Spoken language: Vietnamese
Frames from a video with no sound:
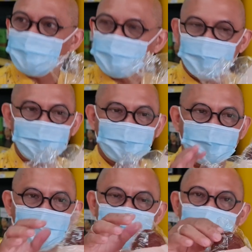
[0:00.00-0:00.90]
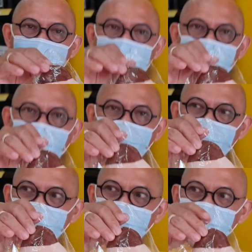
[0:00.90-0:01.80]
mà các bạn trẻ, các bạn nhỏ
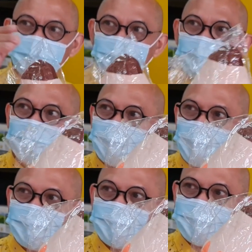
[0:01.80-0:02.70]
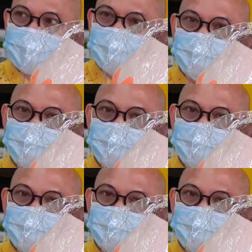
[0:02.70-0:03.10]
rất là thích luôn là con các bác. Đấy.